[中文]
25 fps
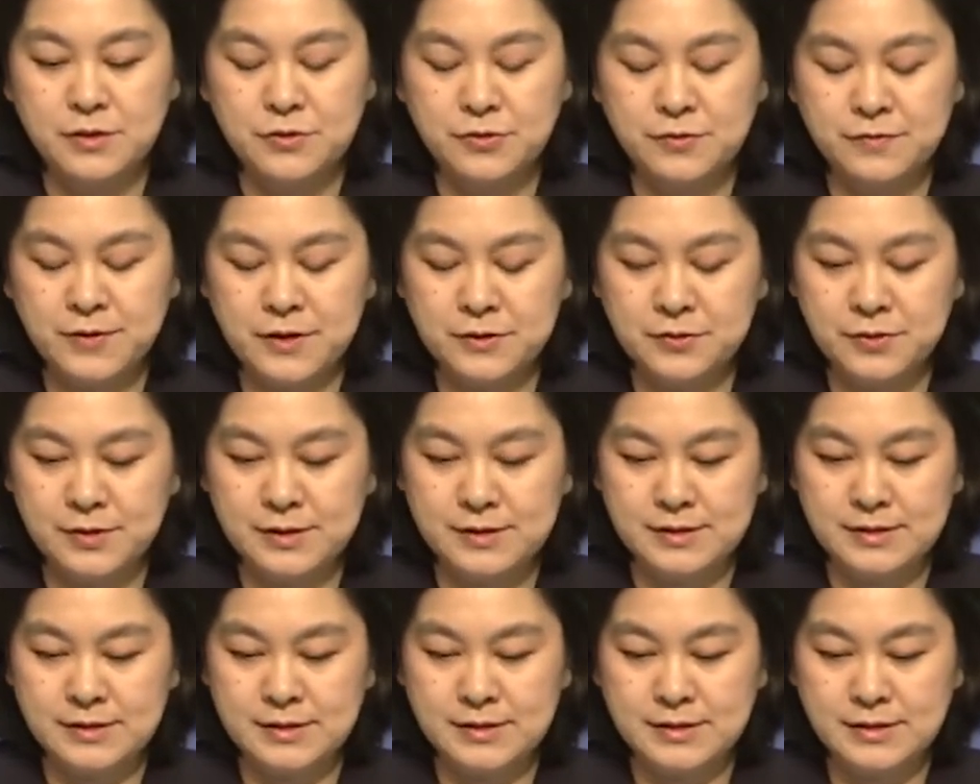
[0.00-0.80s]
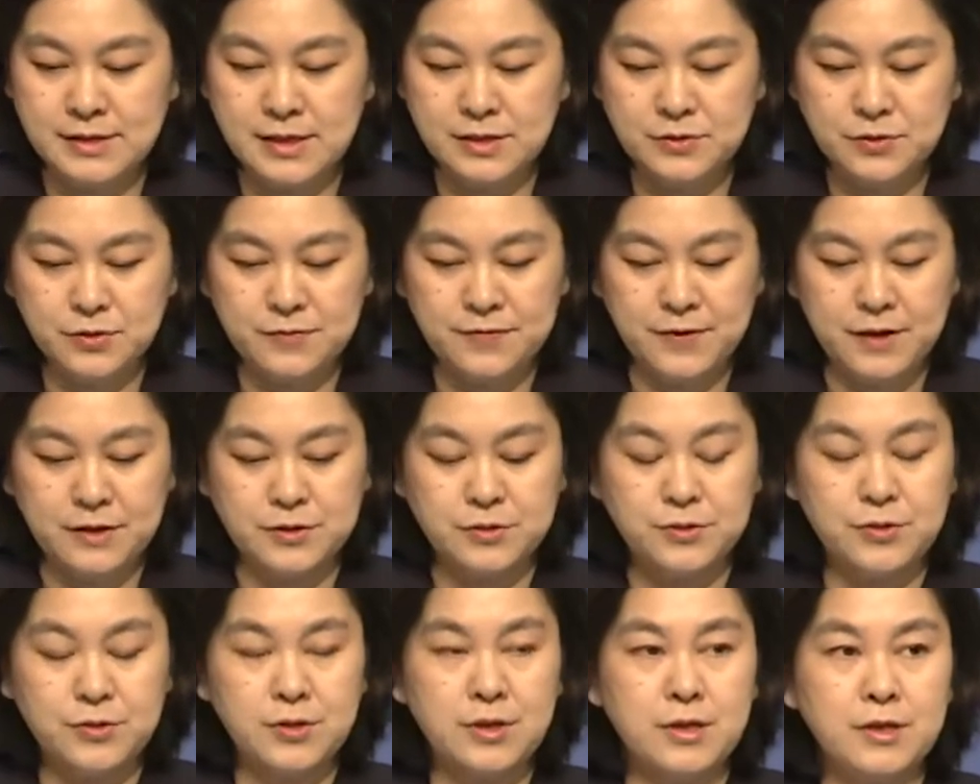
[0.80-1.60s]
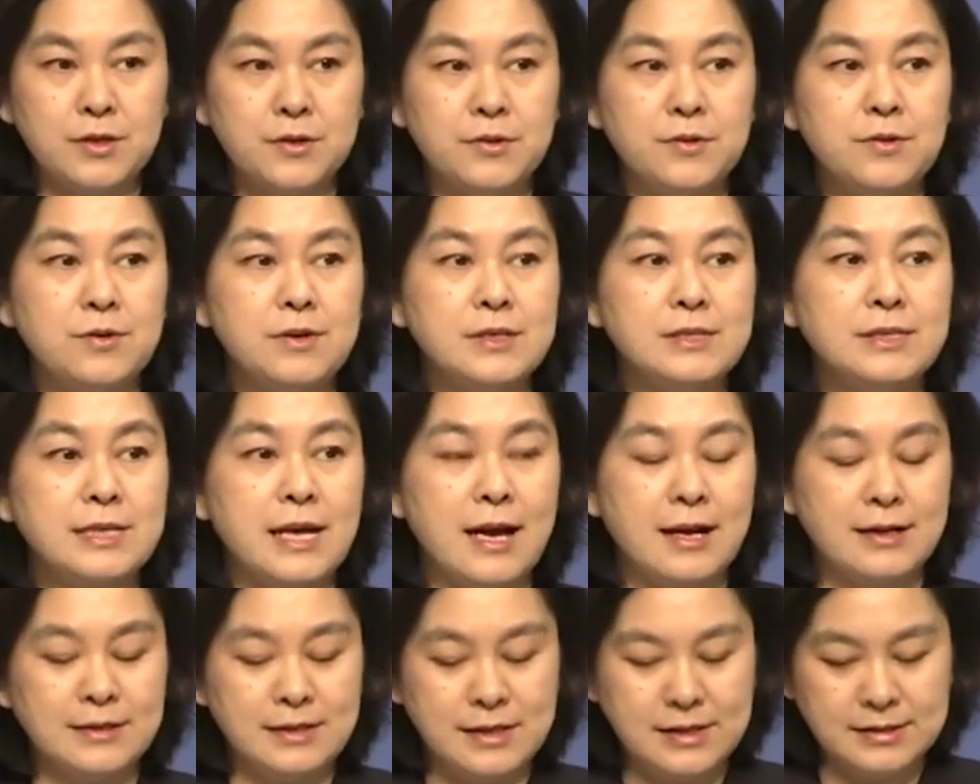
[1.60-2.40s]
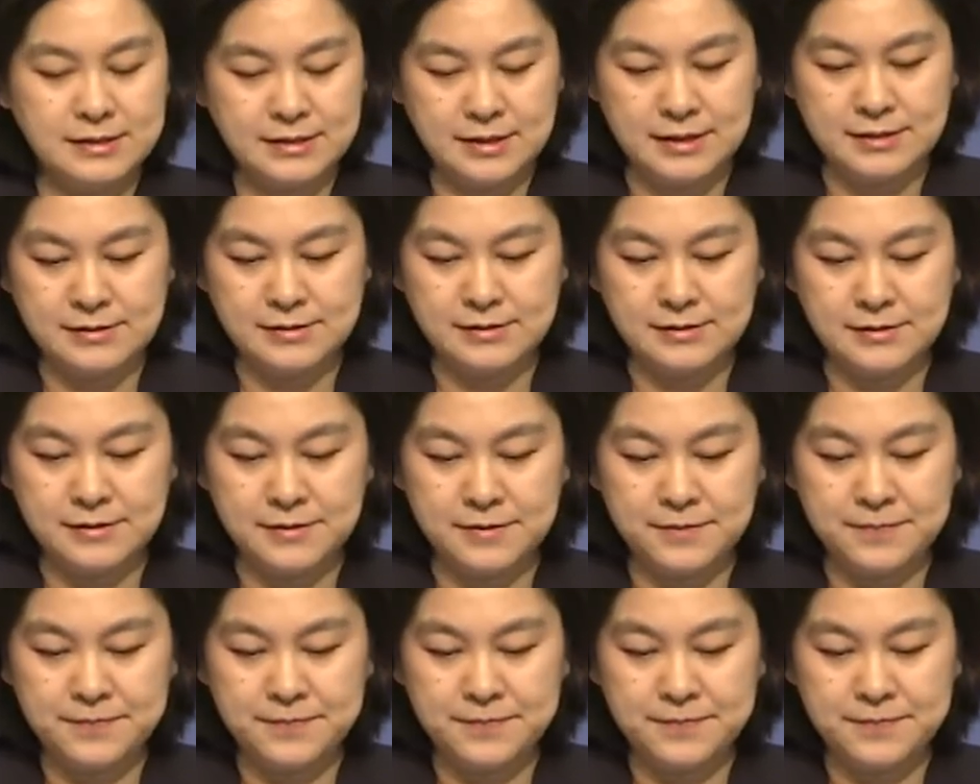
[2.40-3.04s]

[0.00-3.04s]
中方对此坚决反对，予以强烈谴责。